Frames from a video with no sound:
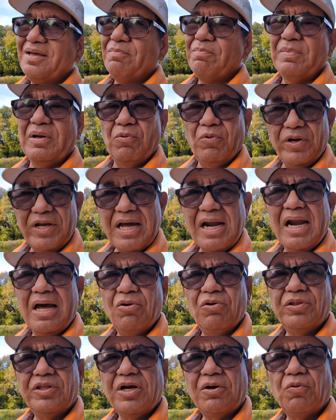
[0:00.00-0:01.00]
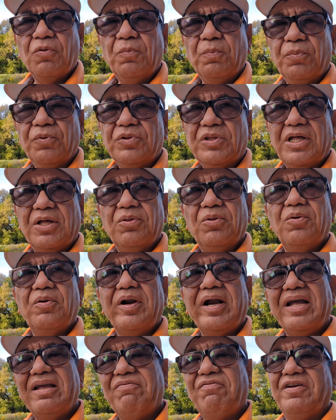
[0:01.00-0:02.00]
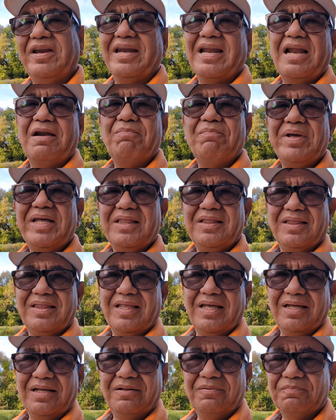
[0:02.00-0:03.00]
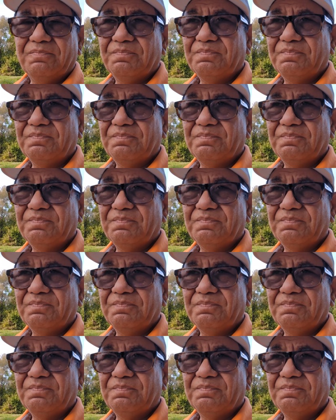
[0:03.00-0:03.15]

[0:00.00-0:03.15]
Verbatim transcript: Me voy a la otra computadora y finalmente